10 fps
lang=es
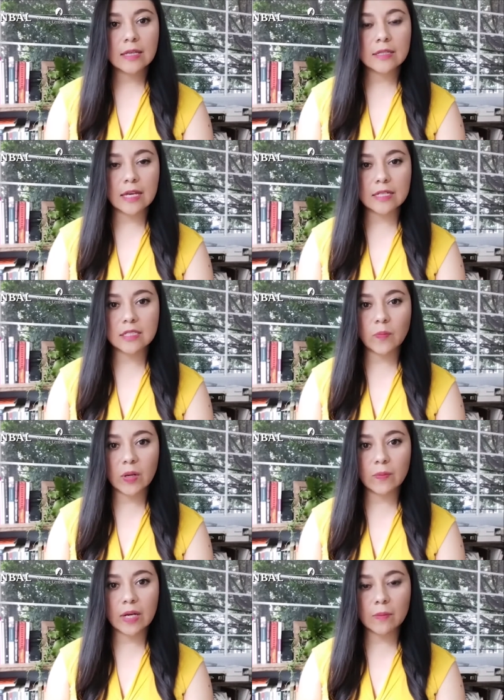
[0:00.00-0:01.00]
de este
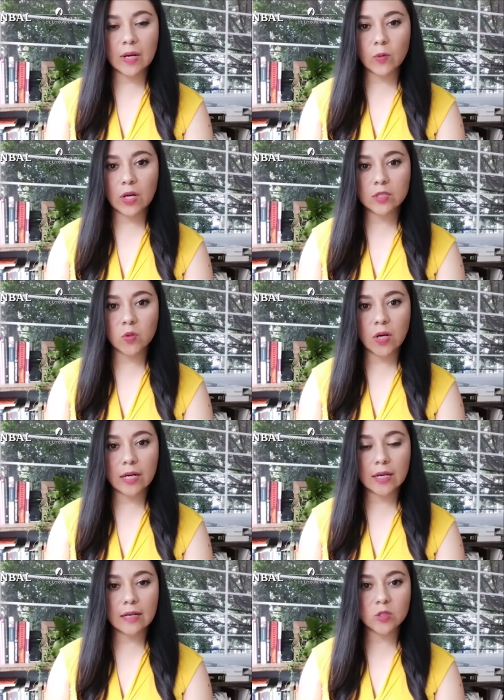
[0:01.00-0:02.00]
primer manual
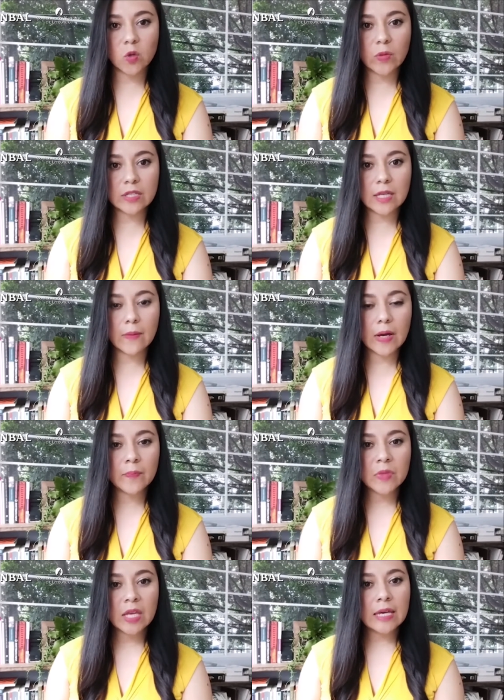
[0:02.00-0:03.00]
escolar que les comentaba,